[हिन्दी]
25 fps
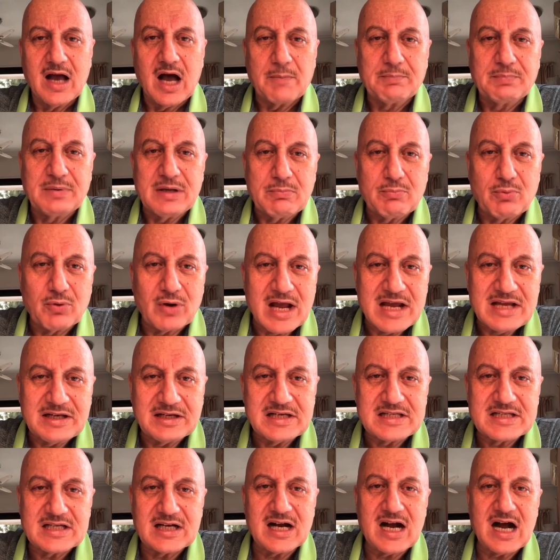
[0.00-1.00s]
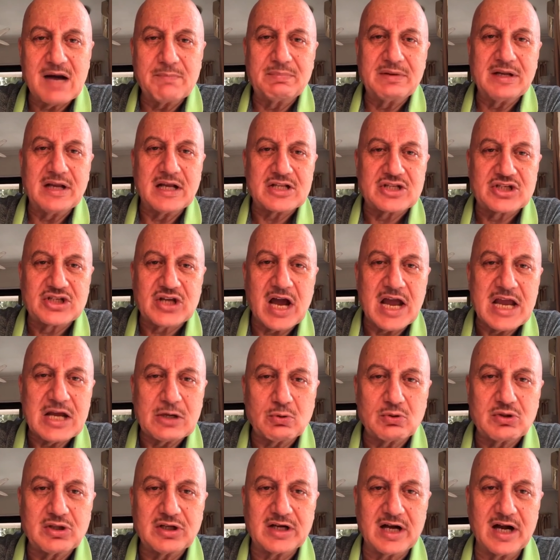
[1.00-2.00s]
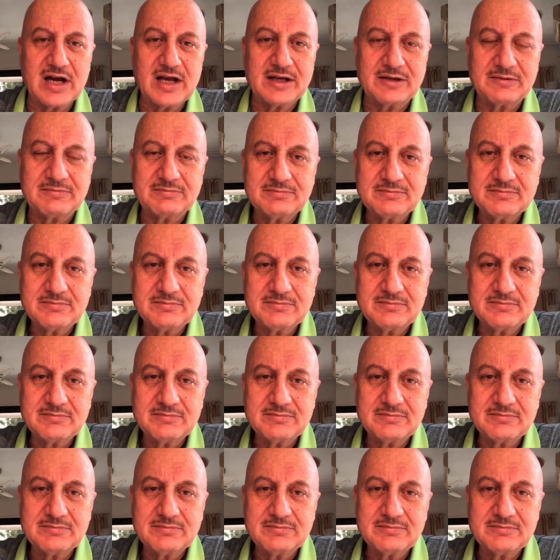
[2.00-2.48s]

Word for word: अपनी बुराई की जगह अपनी अच्छाई को दिखाएं